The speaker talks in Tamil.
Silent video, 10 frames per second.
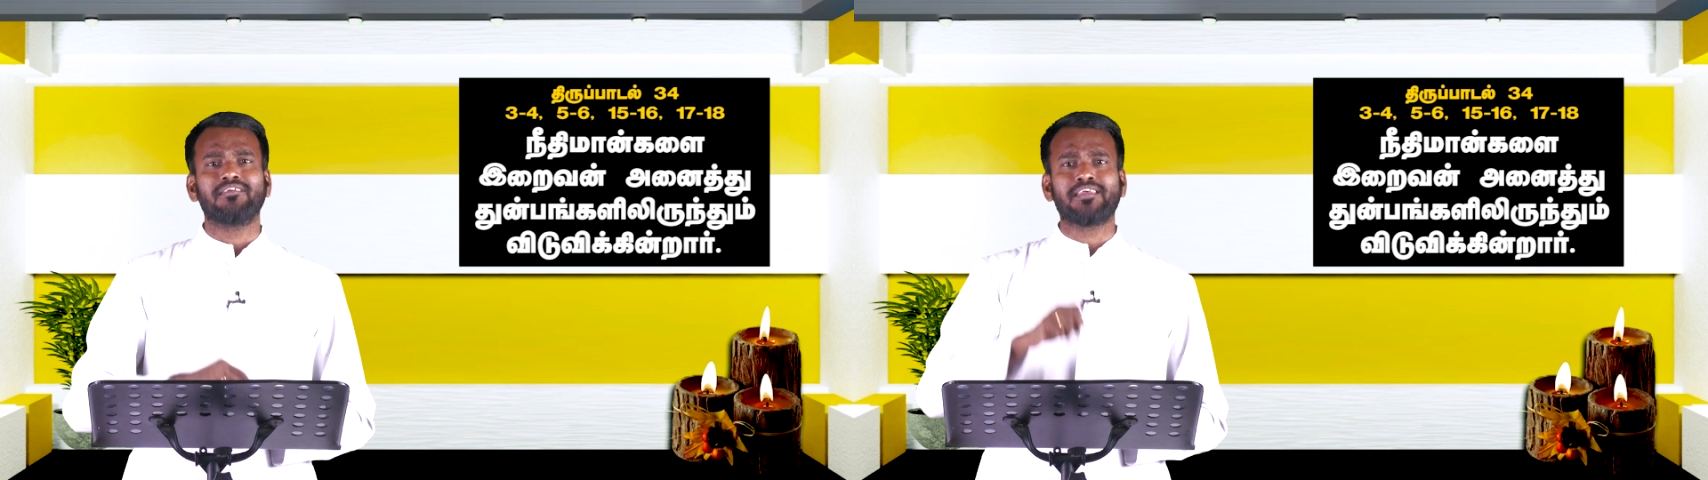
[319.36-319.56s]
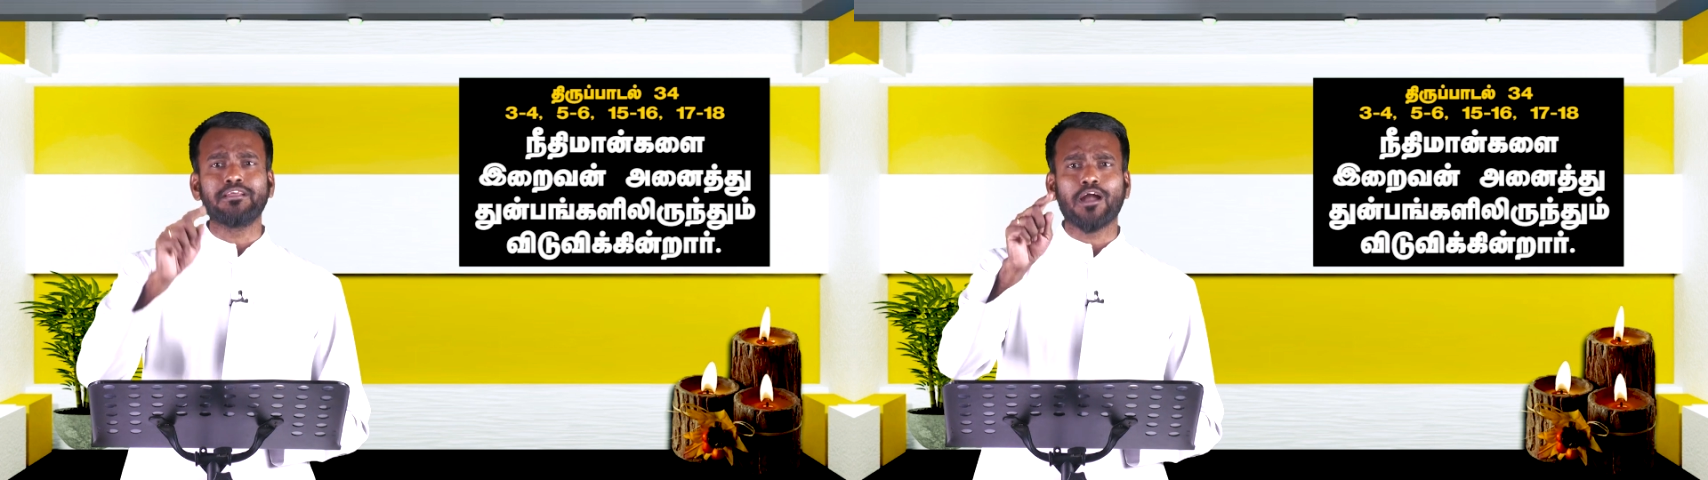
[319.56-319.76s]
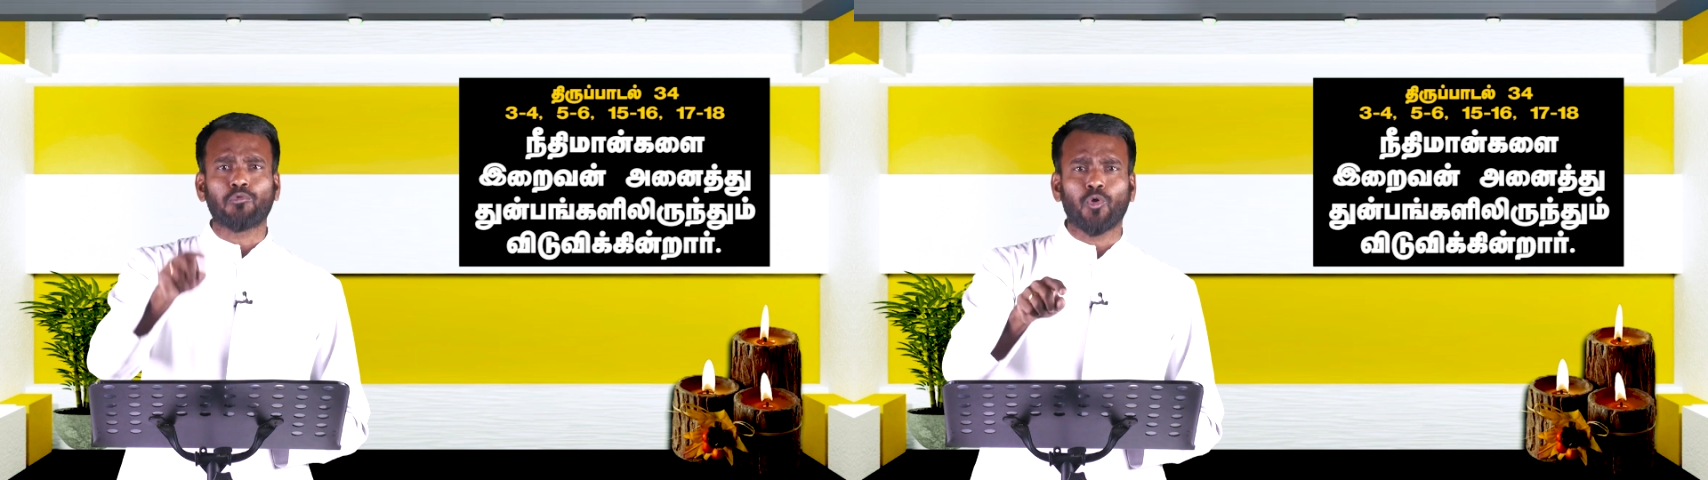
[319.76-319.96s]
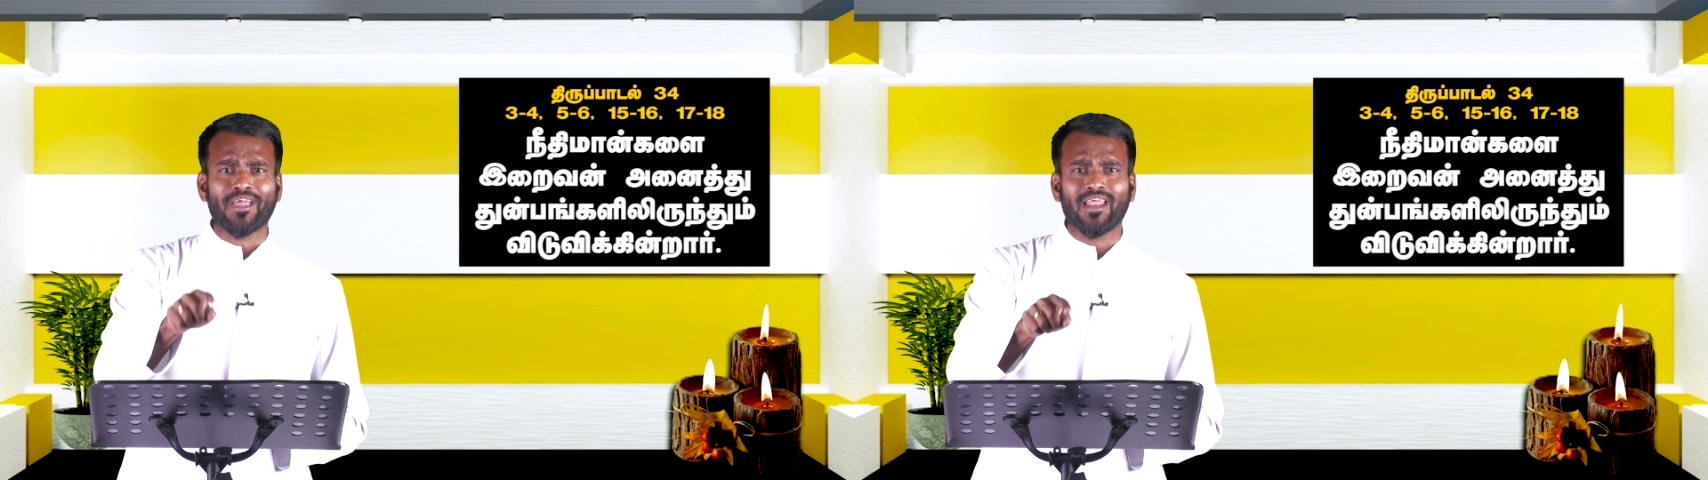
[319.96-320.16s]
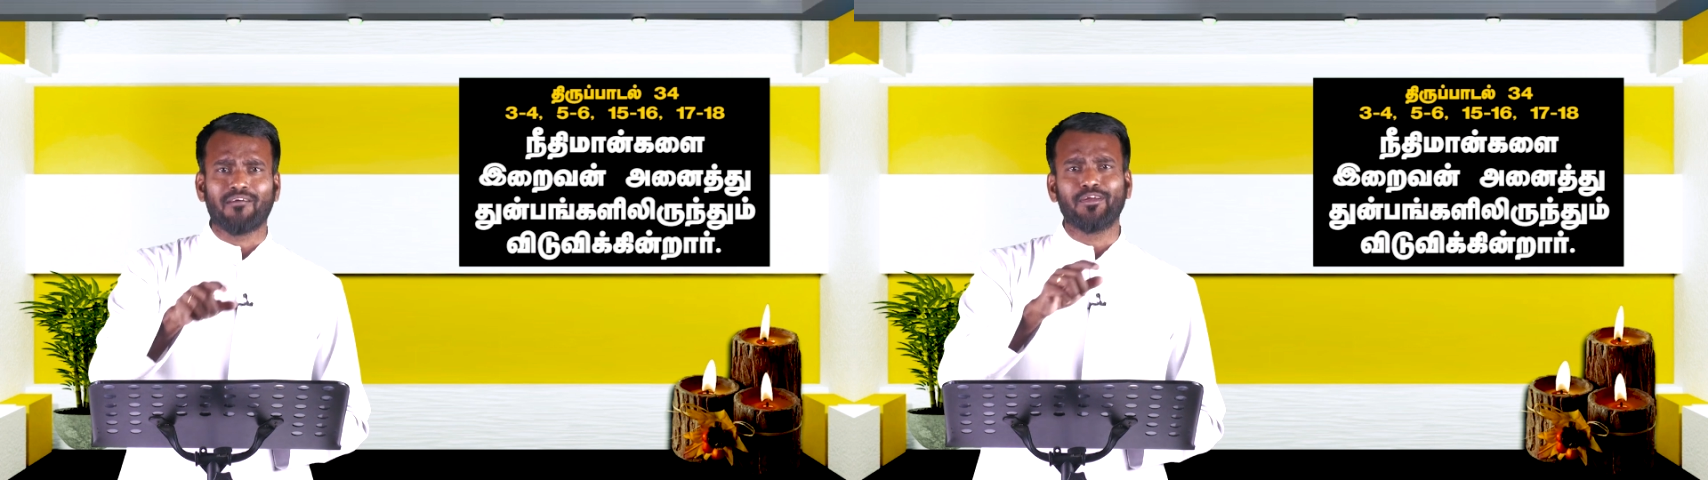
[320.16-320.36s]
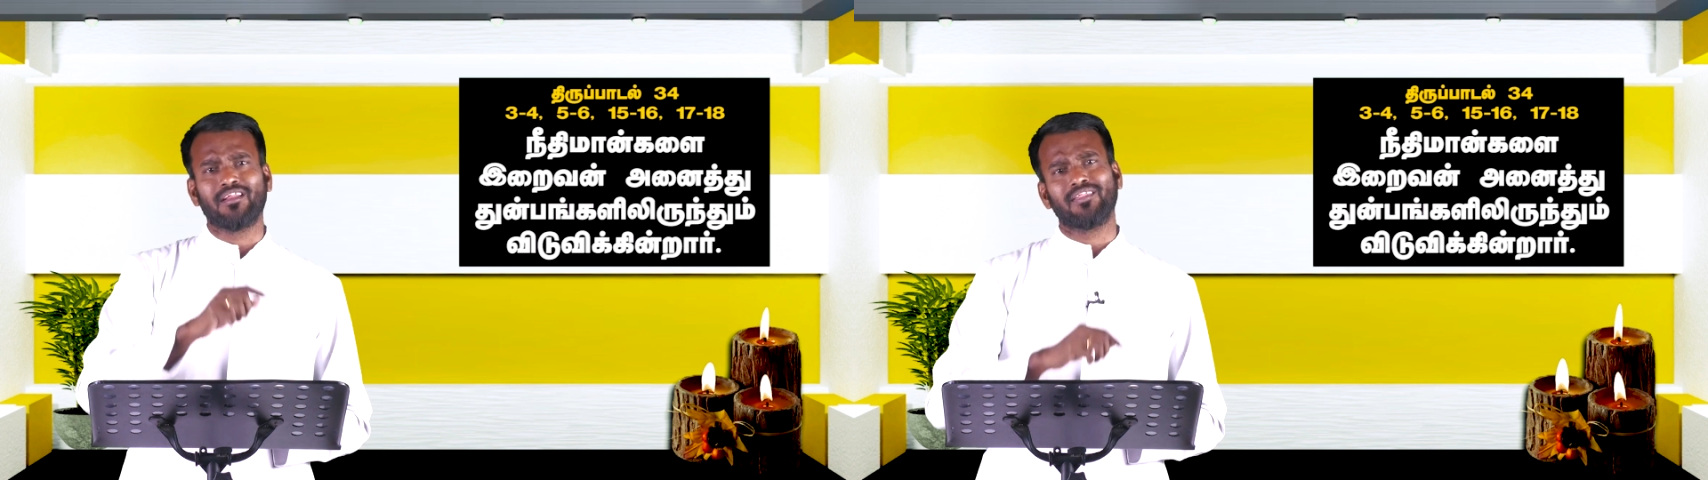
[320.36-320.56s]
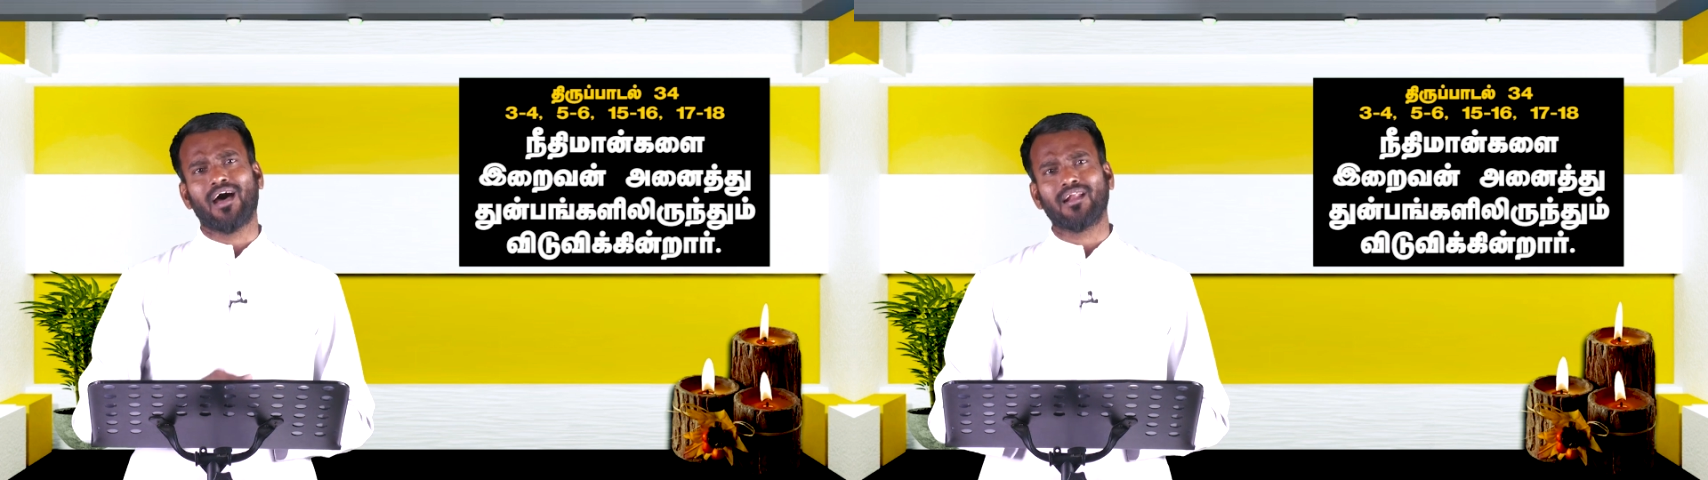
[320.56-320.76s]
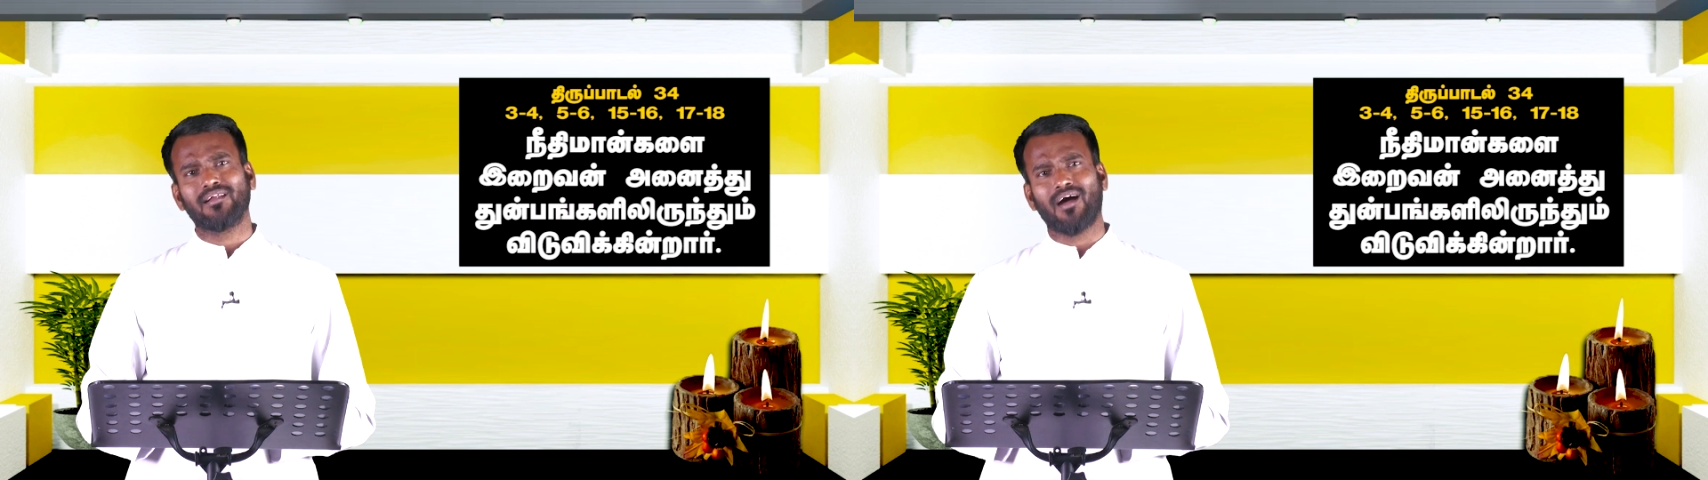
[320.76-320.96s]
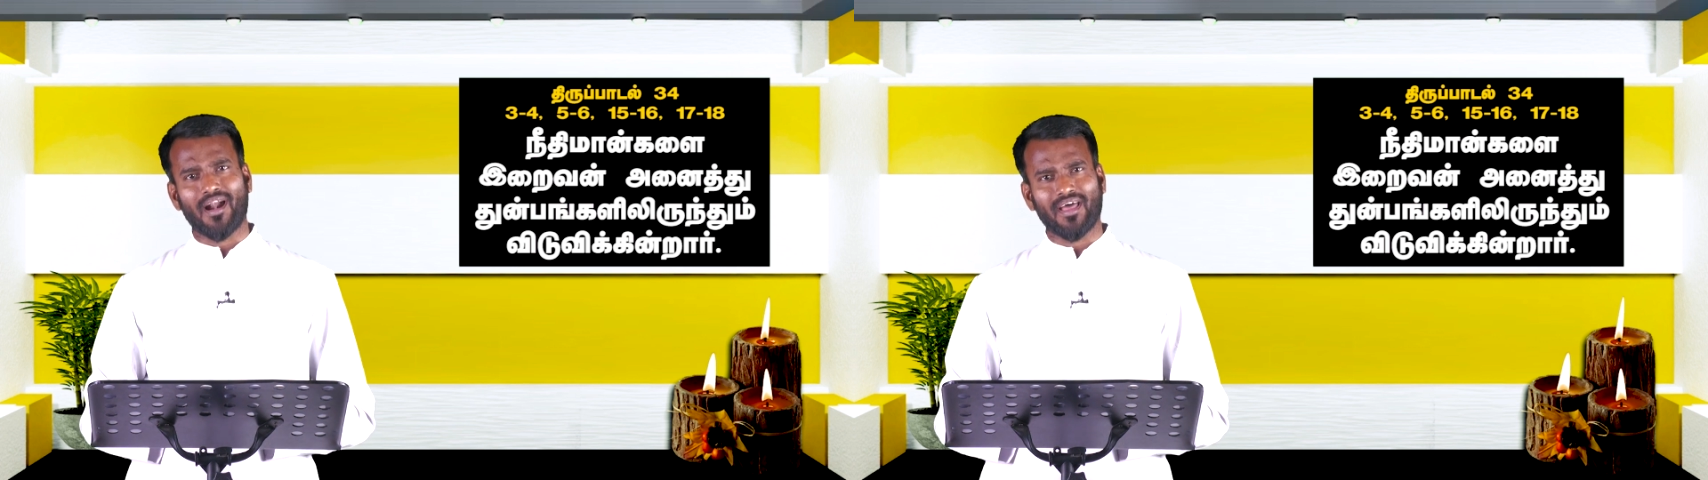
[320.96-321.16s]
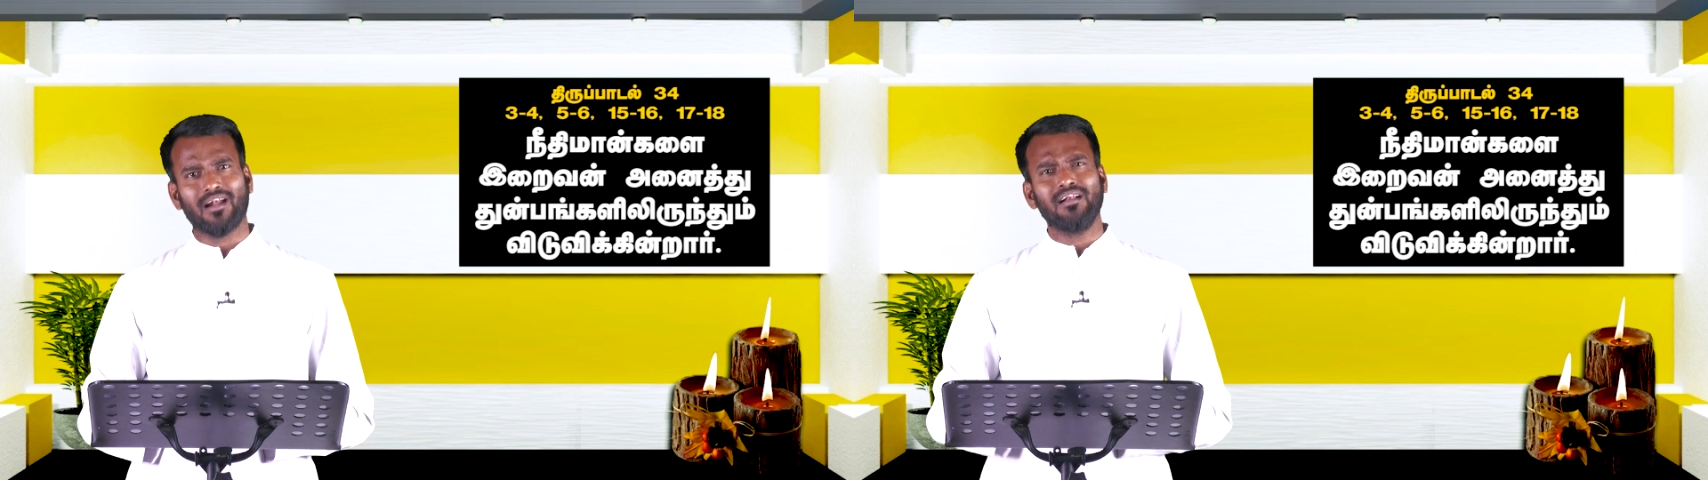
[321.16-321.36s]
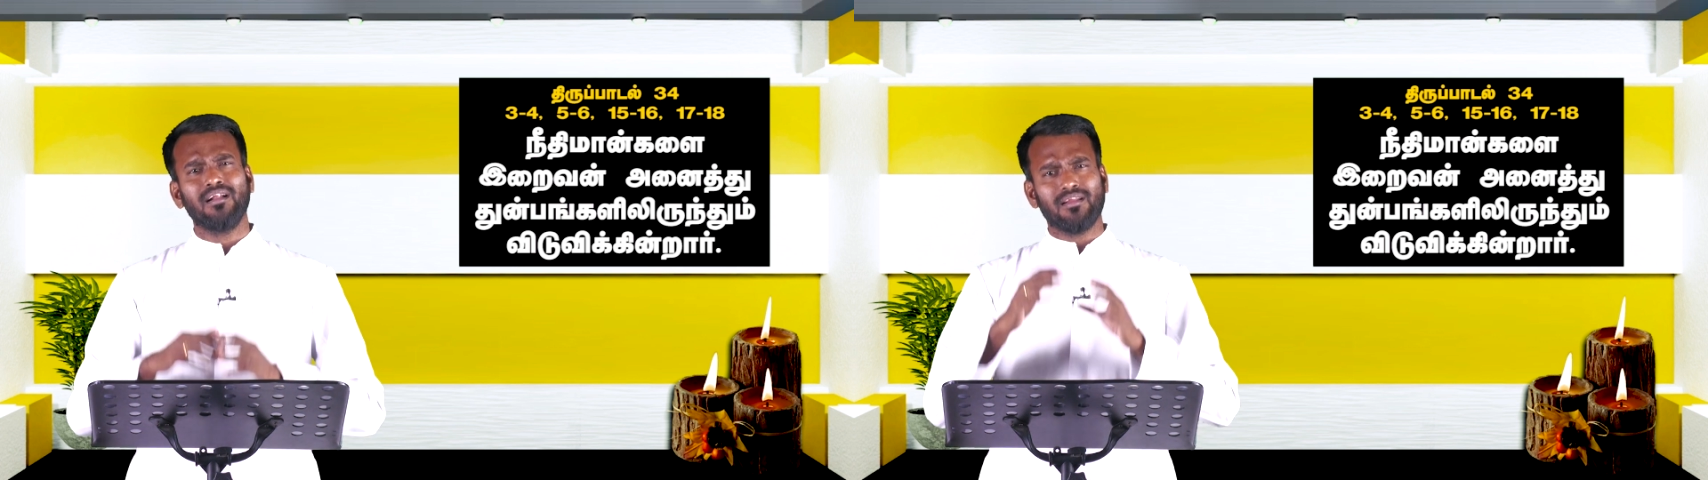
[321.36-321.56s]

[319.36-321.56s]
சிங்க குகையில் அவர் இருந்தார் ஆனால்